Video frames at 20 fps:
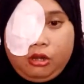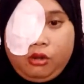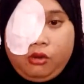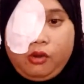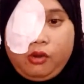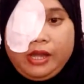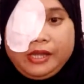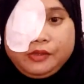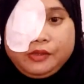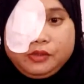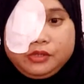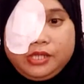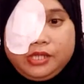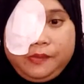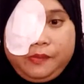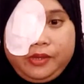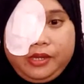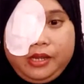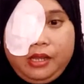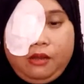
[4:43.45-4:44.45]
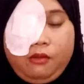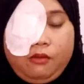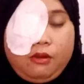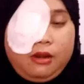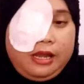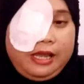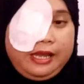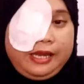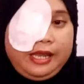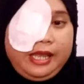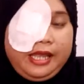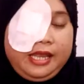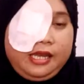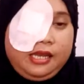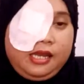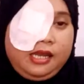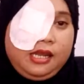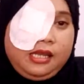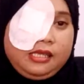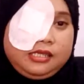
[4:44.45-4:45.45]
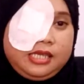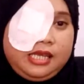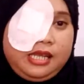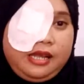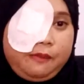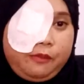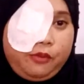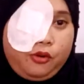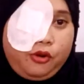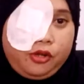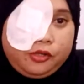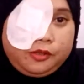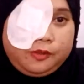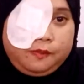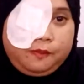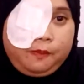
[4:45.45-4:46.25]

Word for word: O ano, sabi na, wala na, hindi na sa gamot.